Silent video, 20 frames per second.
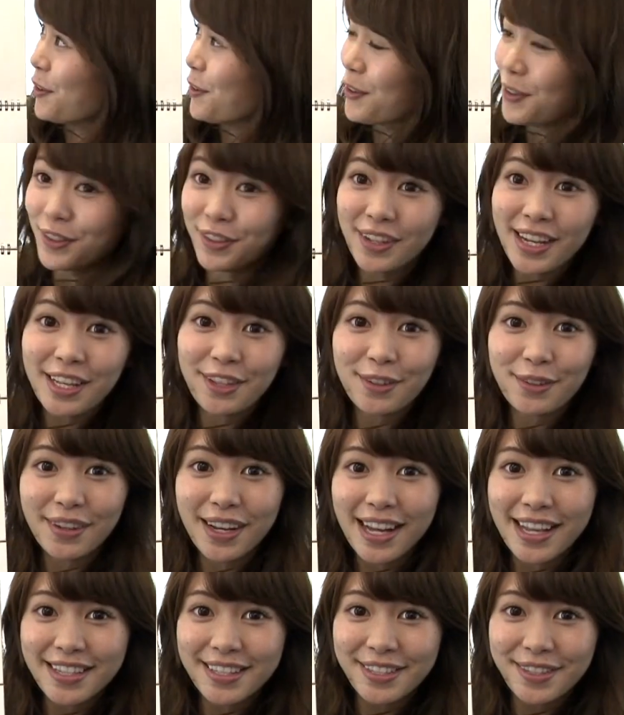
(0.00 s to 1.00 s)
この絵の
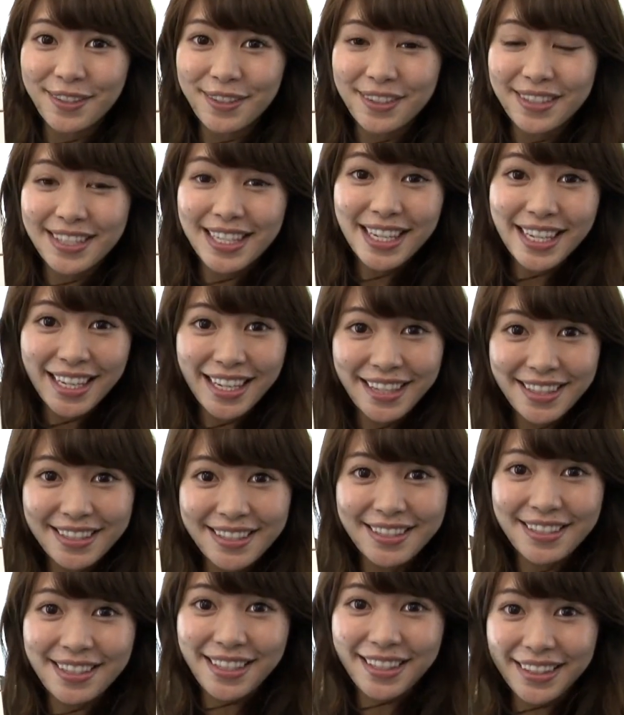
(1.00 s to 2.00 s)
感想ぜひ
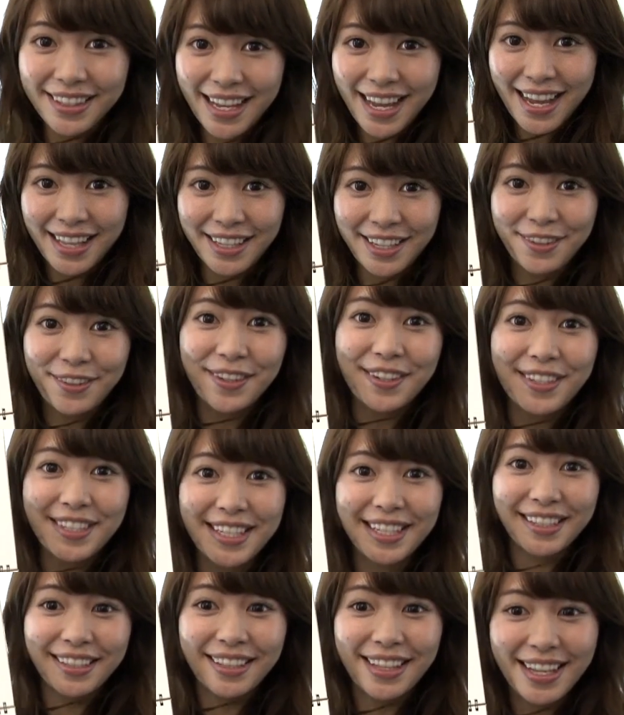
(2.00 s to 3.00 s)
ツイッターにお寄
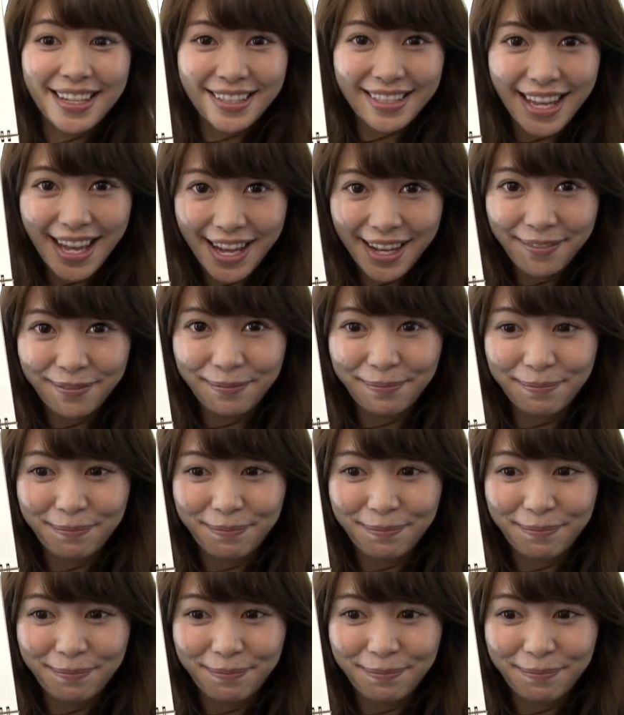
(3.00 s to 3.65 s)
せください